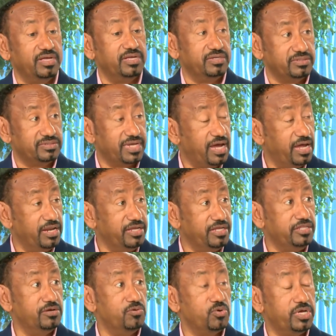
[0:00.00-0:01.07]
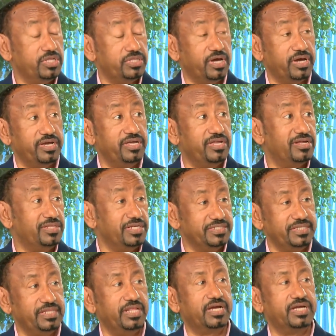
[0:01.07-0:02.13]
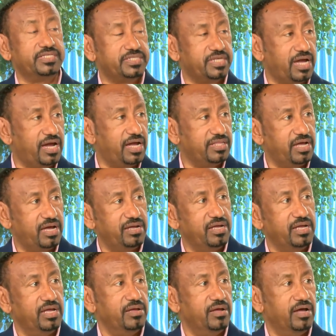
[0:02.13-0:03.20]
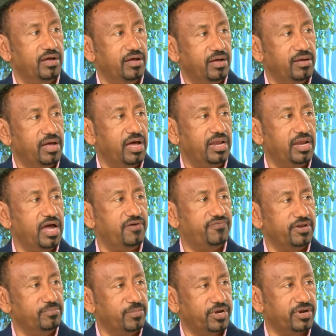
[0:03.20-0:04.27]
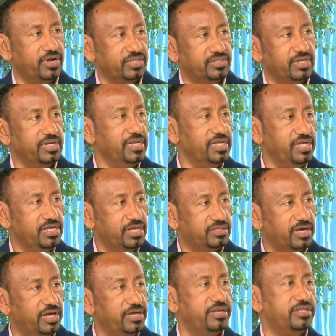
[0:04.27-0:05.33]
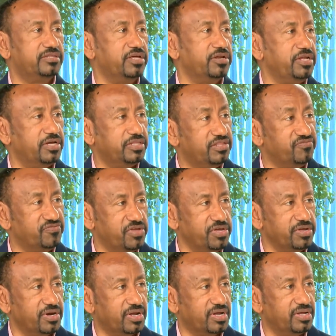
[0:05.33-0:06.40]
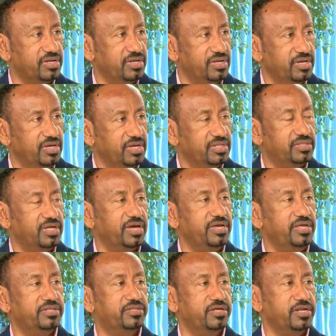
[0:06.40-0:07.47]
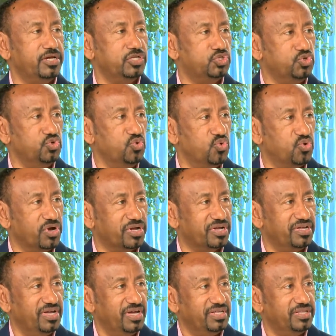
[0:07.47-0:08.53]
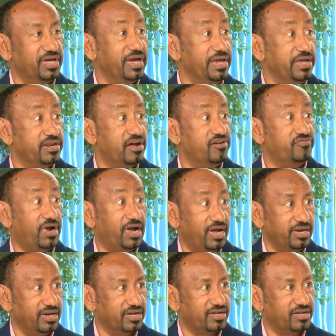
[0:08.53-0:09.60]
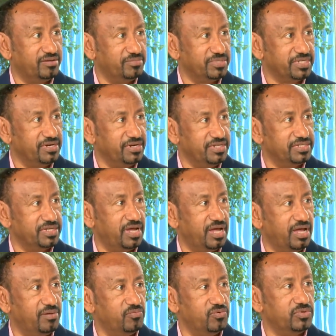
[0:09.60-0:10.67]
سهله جدا ممكن تغيرها تزيد لك السعاده آه، آلاف المرات اللي هي تغير طريقه تفكيرك تغير طريقه سلوكك تغير افعالك مثلا اذا